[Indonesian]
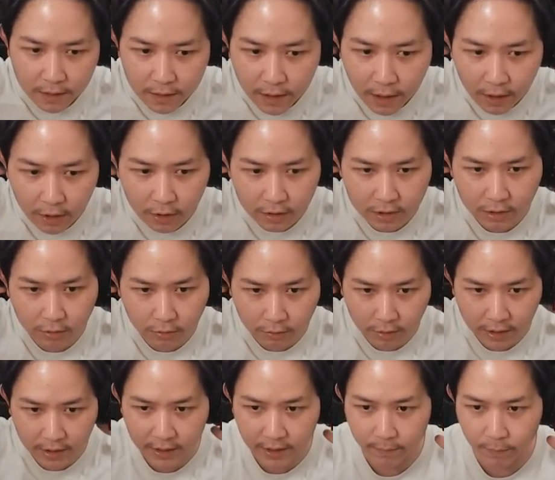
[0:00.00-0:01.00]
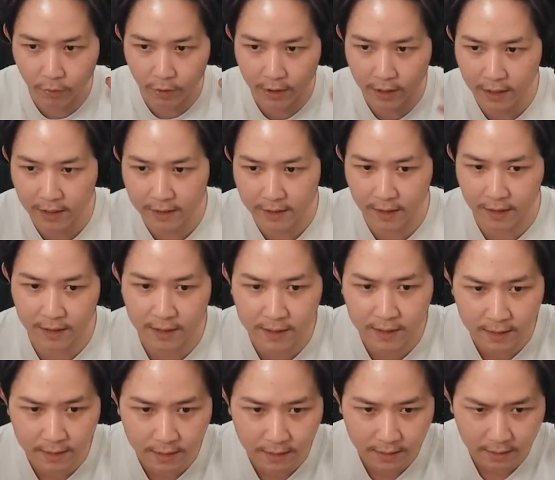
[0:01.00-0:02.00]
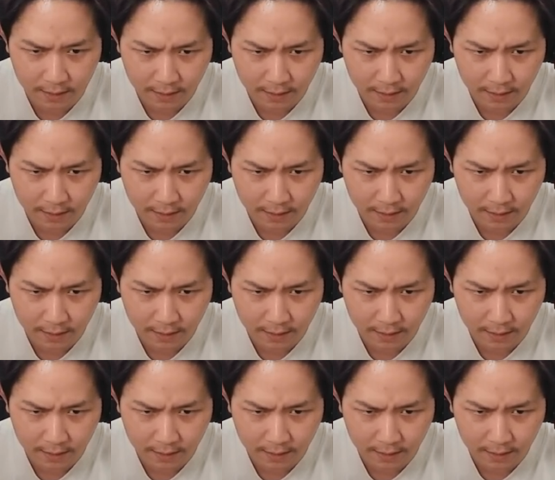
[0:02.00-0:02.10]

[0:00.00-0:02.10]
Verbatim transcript: Kalau keseluruhan keyboard lah jelas.